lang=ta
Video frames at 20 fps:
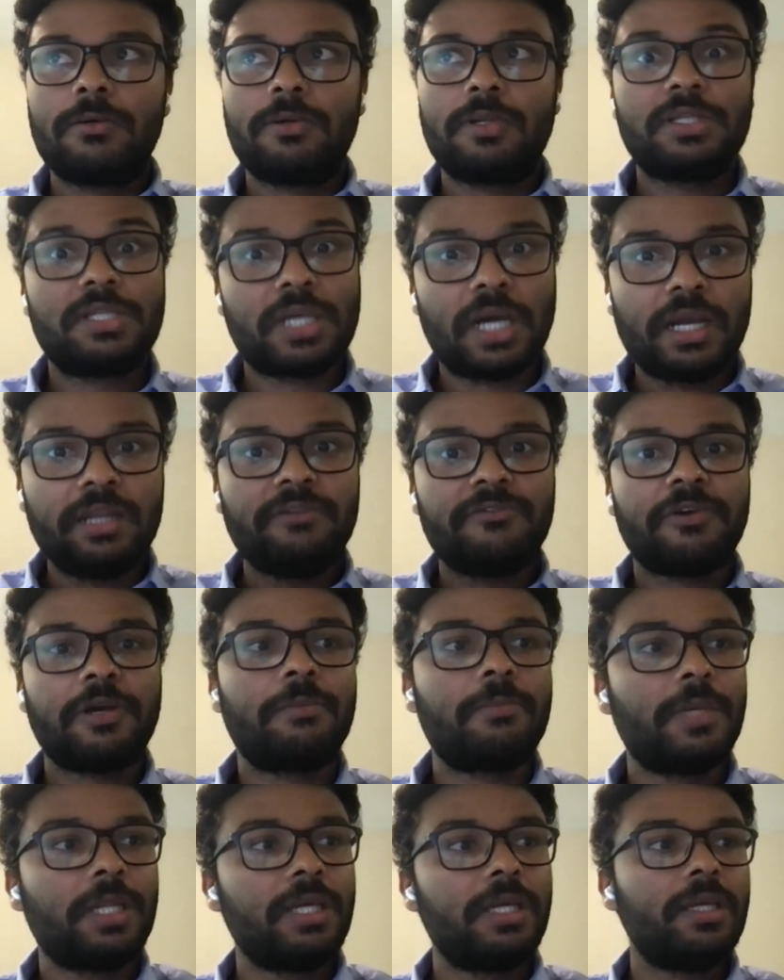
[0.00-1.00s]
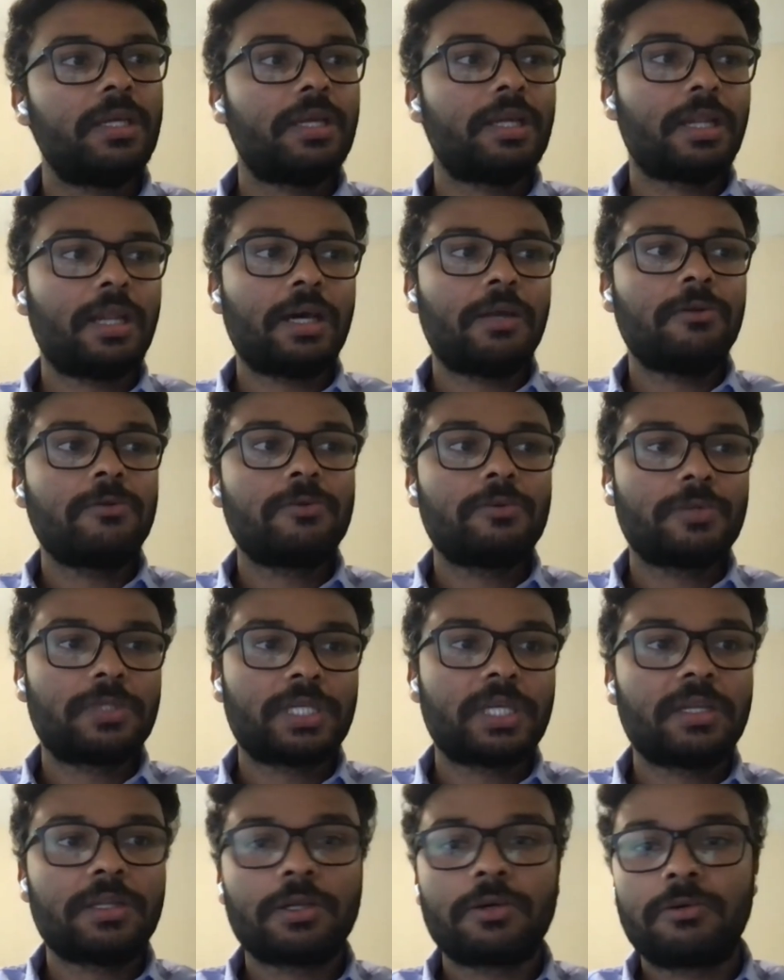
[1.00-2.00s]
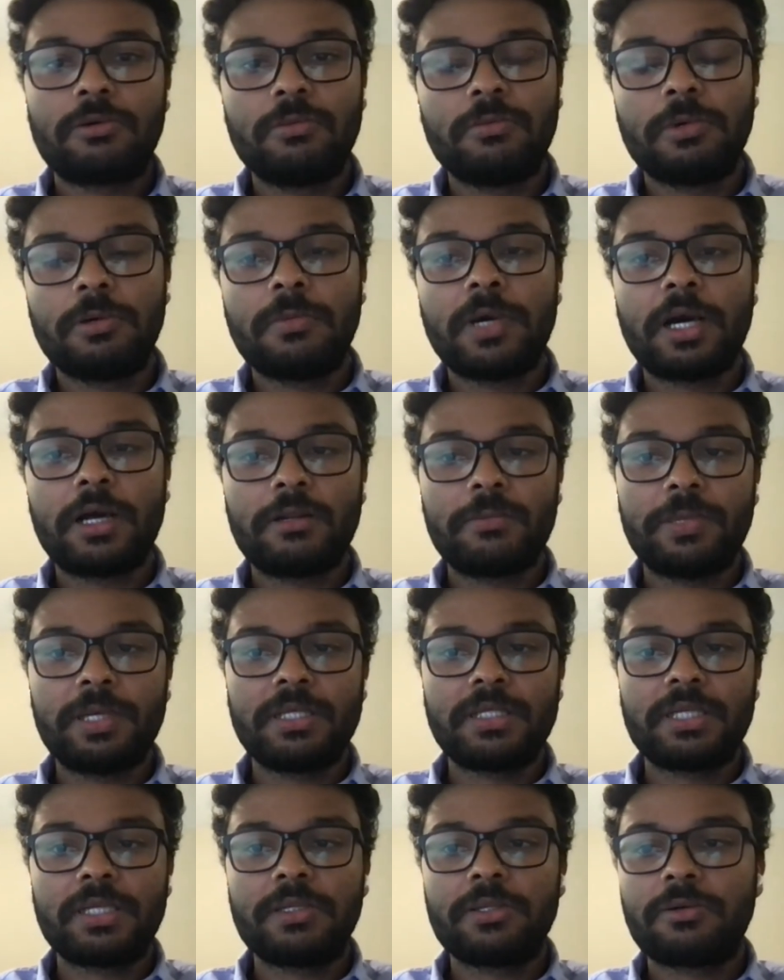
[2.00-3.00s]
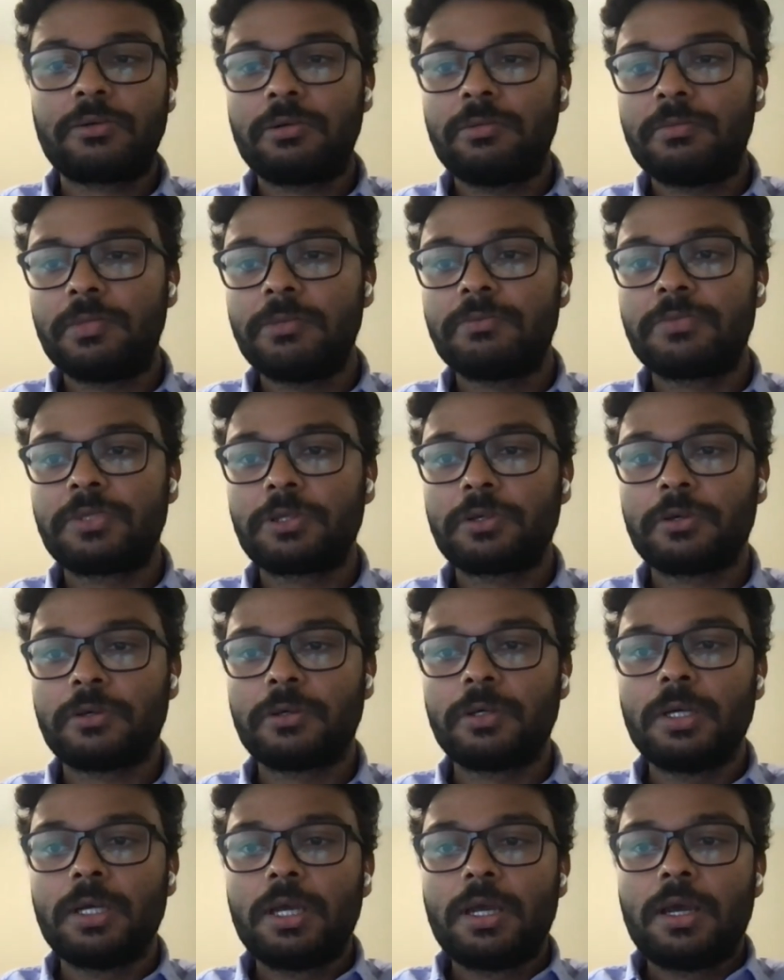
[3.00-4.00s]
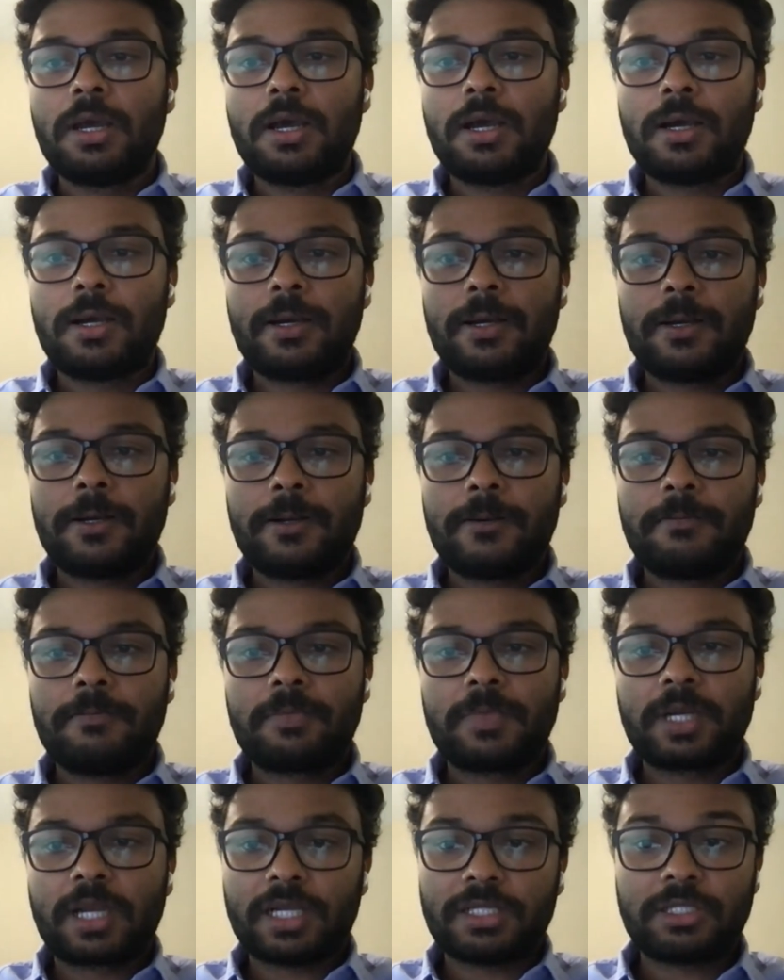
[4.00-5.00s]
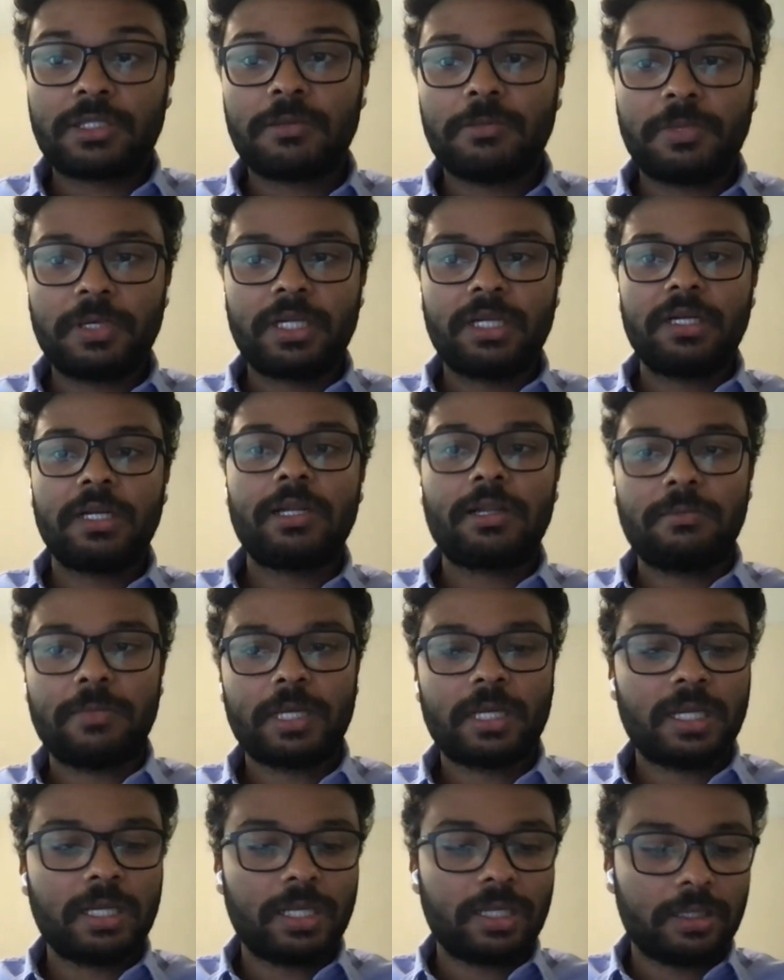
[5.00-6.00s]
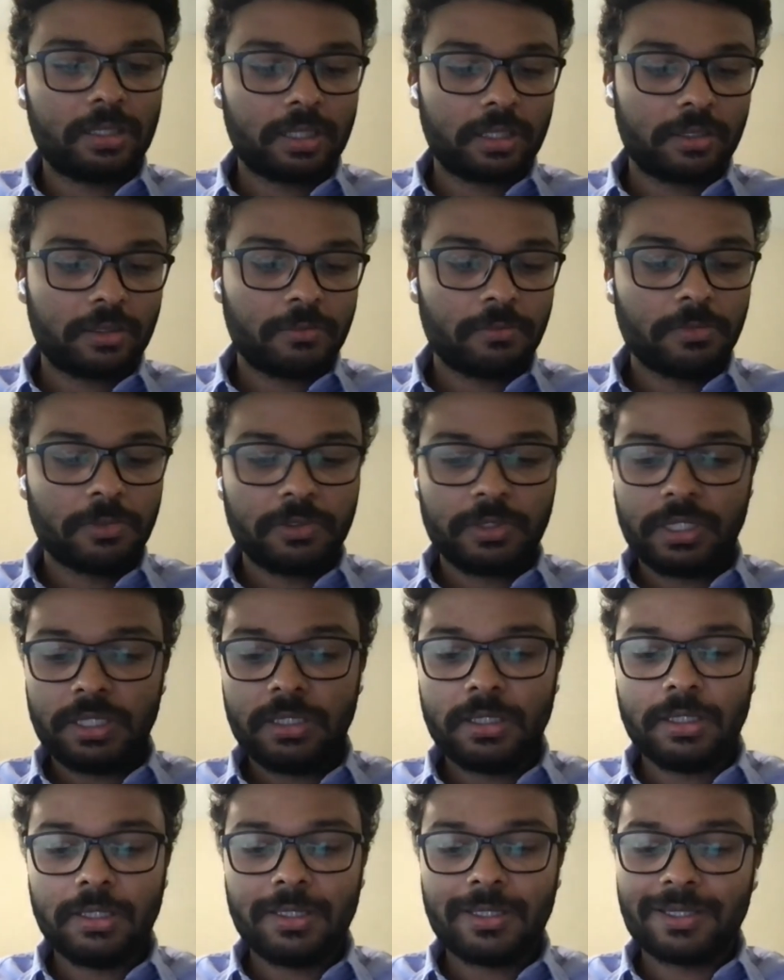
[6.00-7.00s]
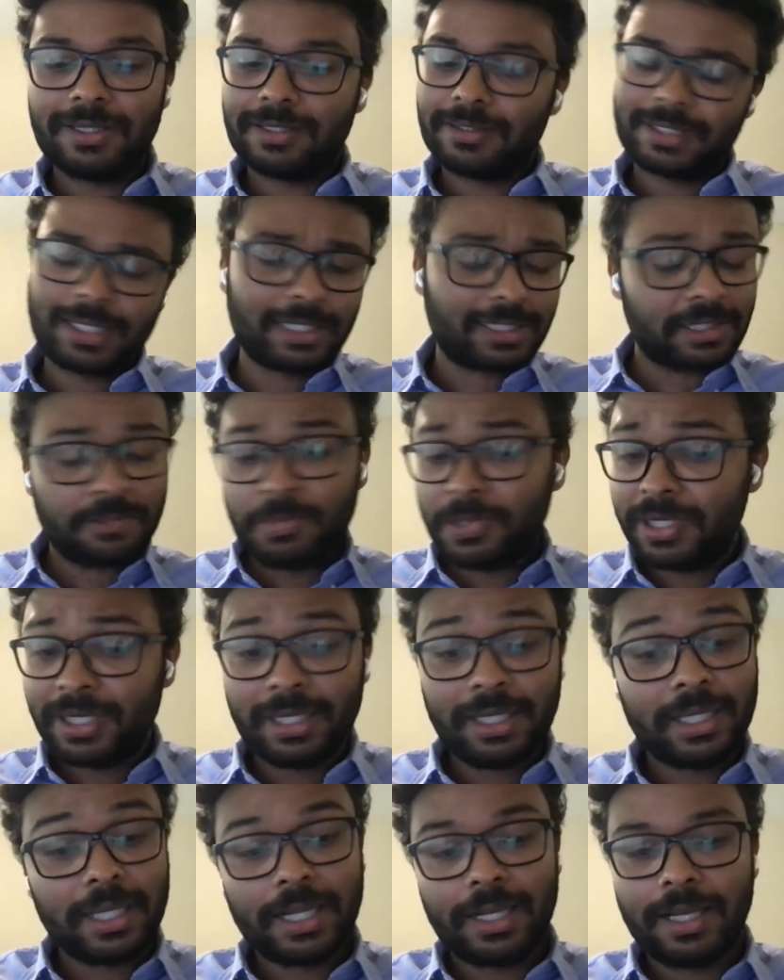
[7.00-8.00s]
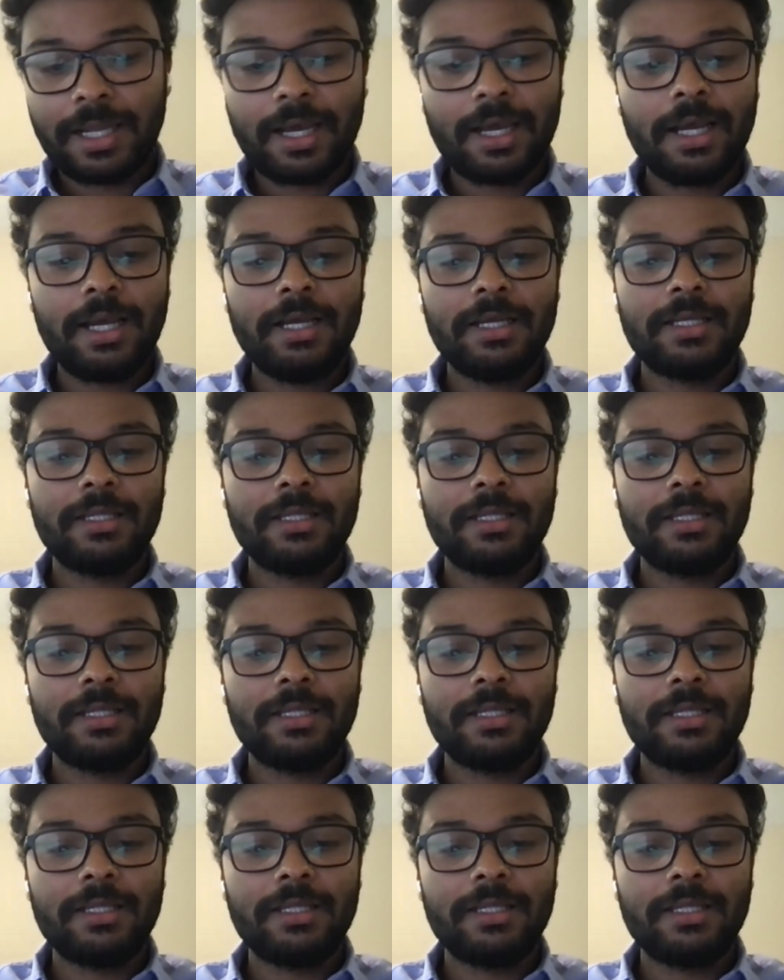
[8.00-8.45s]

ஒரு ஜாயின் ஃபேமிலி எல்லாரும் சேர்ந்த குடும்பம் ஆறு பேர் சேர்ந்த குடும்பம் ஸோ கஷ்டப்படுற நிலைமையில இருந்திருக்கும் போது கஷ்டப்படுற எல்லா